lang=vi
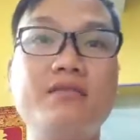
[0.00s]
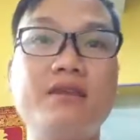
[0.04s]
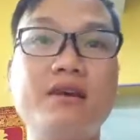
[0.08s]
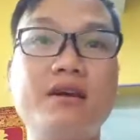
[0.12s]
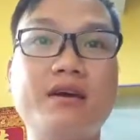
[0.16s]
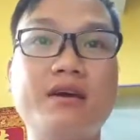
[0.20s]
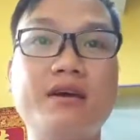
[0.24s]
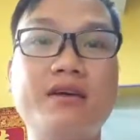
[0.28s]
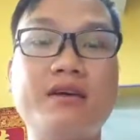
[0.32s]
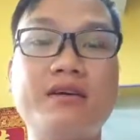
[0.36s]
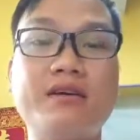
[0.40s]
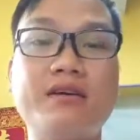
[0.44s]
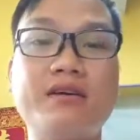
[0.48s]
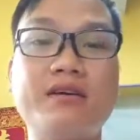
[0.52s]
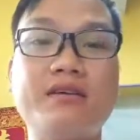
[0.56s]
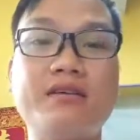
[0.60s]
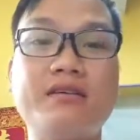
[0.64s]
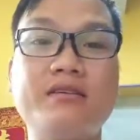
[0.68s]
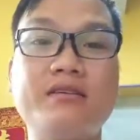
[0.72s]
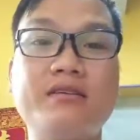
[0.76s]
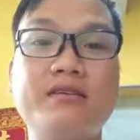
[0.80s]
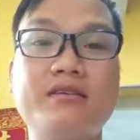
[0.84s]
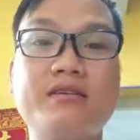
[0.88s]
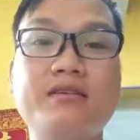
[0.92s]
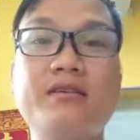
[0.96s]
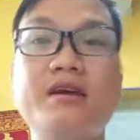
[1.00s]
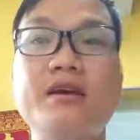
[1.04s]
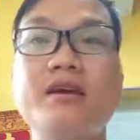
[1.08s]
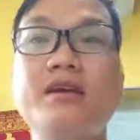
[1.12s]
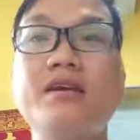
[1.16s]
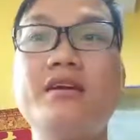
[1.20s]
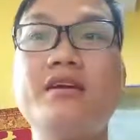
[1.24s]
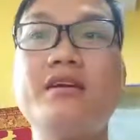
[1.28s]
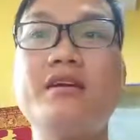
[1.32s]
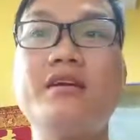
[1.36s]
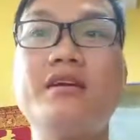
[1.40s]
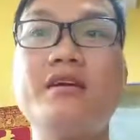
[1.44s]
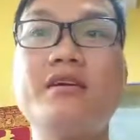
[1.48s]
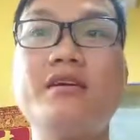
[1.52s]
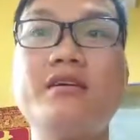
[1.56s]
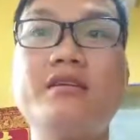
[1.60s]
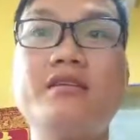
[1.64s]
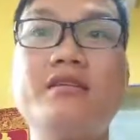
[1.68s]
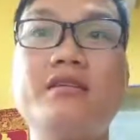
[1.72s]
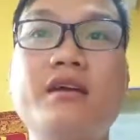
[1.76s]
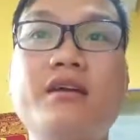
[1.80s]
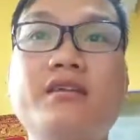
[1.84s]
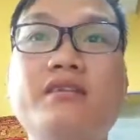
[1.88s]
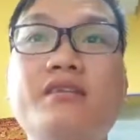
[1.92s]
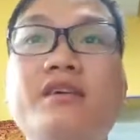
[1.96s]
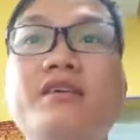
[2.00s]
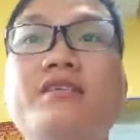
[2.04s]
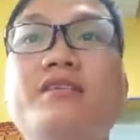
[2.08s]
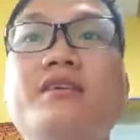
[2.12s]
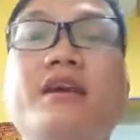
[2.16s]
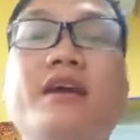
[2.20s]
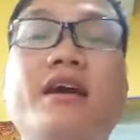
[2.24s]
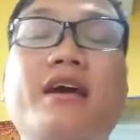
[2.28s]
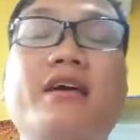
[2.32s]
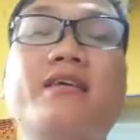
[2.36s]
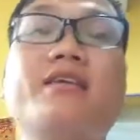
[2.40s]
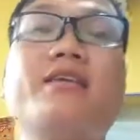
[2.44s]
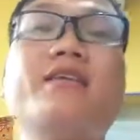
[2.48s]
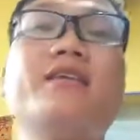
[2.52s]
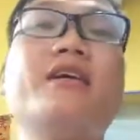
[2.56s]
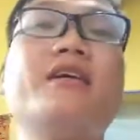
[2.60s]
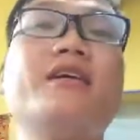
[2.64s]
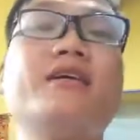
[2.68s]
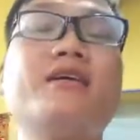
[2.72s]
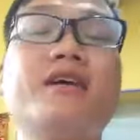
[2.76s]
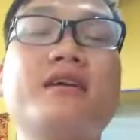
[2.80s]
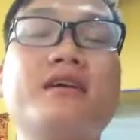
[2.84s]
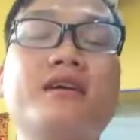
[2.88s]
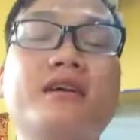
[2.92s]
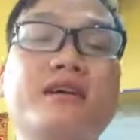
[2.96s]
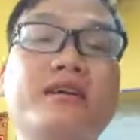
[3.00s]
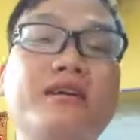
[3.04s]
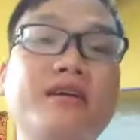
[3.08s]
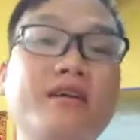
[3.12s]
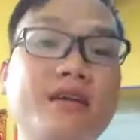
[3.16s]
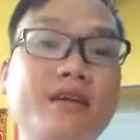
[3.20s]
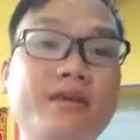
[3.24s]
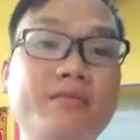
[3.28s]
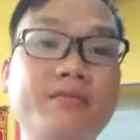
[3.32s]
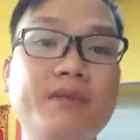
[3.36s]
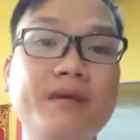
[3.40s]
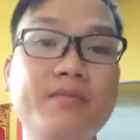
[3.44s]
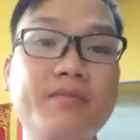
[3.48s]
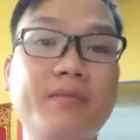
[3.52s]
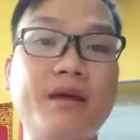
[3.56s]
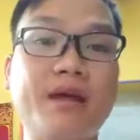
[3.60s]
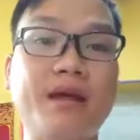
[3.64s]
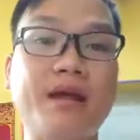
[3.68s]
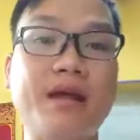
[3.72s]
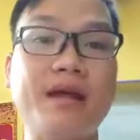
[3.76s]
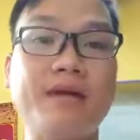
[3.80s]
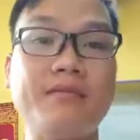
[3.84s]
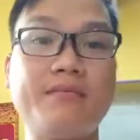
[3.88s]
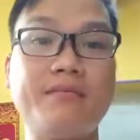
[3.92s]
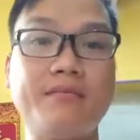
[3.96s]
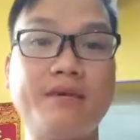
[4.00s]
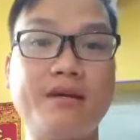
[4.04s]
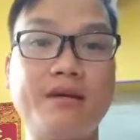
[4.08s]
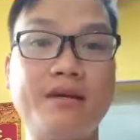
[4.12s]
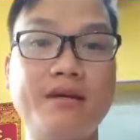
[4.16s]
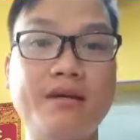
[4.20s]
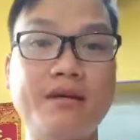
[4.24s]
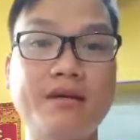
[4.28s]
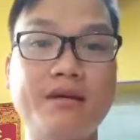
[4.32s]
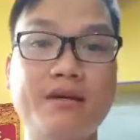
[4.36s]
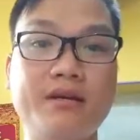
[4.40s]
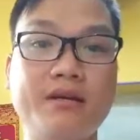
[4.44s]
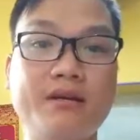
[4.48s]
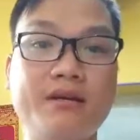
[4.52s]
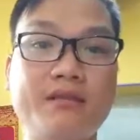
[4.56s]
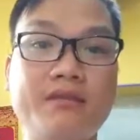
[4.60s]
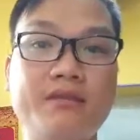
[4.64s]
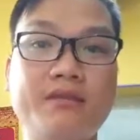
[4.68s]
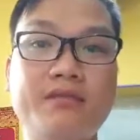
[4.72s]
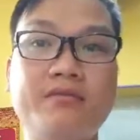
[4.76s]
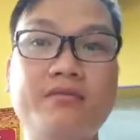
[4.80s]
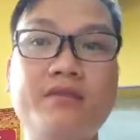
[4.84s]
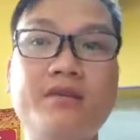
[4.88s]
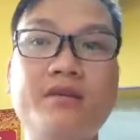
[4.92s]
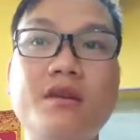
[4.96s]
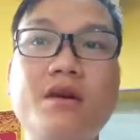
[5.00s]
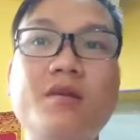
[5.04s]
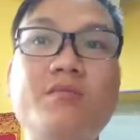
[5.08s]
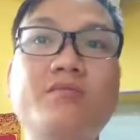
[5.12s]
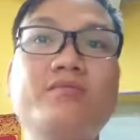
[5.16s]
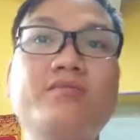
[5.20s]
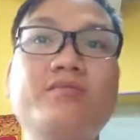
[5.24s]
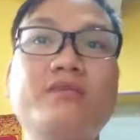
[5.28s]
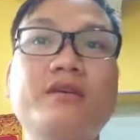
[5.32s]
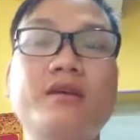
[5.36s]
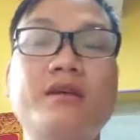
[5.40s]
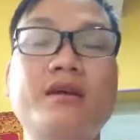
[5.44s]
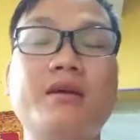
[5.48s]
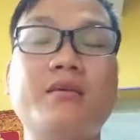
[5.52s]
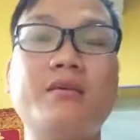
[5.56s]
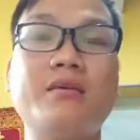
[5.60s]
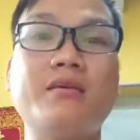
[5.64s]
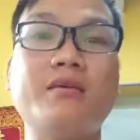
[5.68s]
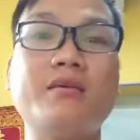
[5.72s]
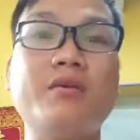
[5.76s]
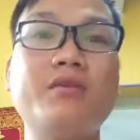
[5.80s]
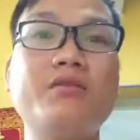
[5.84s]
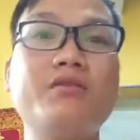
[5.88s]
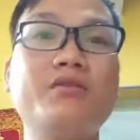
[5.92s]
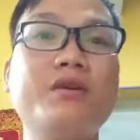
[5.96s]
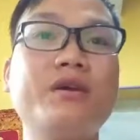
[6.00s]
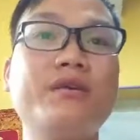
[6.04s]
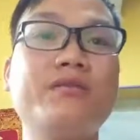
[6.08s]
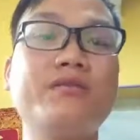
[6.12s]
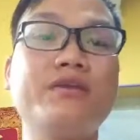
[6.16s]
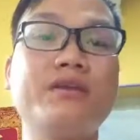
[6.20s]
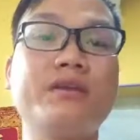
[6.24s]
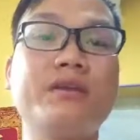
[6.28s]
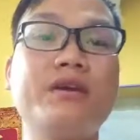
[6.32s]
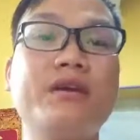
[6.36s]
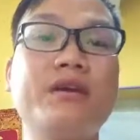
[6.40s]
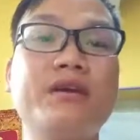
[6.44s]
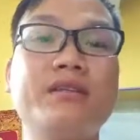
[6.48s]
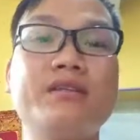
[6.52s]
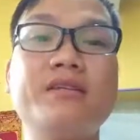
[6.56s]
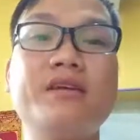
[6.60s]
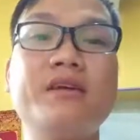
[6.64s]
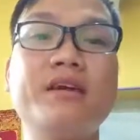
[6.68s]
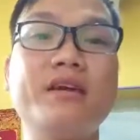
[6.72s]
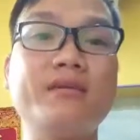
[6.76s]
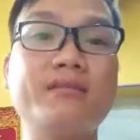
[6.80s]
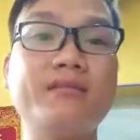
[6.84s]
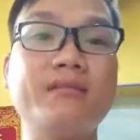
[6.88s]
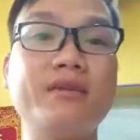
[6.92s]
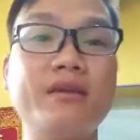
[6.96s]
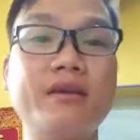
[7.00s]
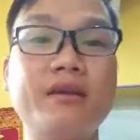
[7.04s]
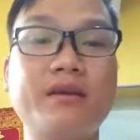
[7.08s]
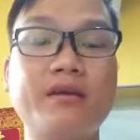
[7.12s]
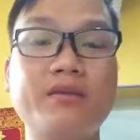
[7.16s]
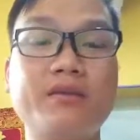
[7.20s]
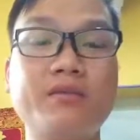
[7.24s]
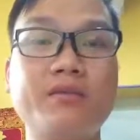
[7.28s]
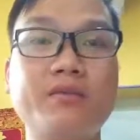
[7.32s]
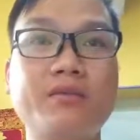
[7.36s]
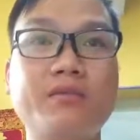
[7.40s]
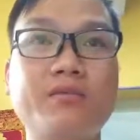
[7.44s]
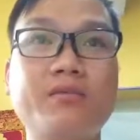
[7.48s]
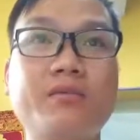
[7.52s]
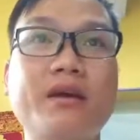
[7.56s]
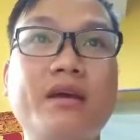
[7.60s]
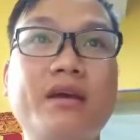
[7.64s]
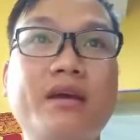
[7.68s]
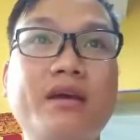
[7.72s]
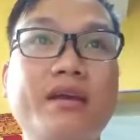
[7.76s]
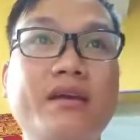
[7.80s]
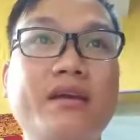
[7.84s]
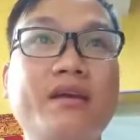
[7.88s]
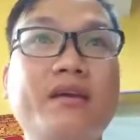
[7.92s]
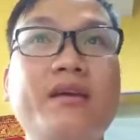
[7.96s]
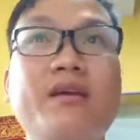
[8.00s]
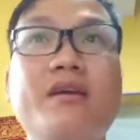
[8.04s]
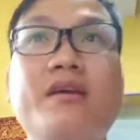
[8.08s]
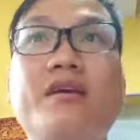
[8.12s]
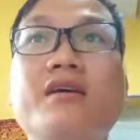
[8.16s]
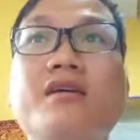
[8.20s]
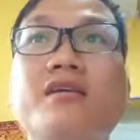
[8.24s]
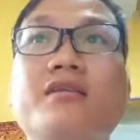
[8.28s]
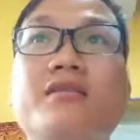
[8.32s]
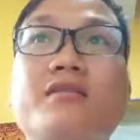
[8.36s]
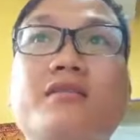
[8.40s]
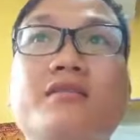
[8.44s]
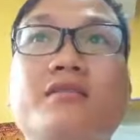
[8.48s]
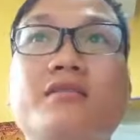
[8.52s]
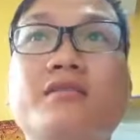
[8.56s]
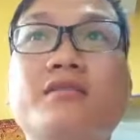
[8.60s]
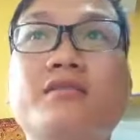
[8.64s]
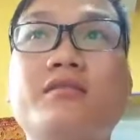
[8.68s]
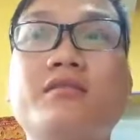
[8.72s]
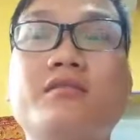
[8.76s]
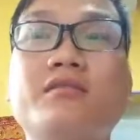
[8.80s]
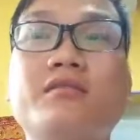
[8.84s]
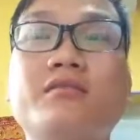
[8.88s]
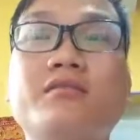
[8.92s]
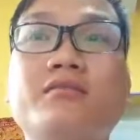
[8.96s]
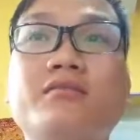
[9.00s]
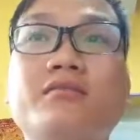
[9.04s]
Và như thầy uh, đã chia sẻ như là các cái clip để mà làm uh, uh, vlog để là nói chuyện với các anh chị em thì hôm nay thì uh,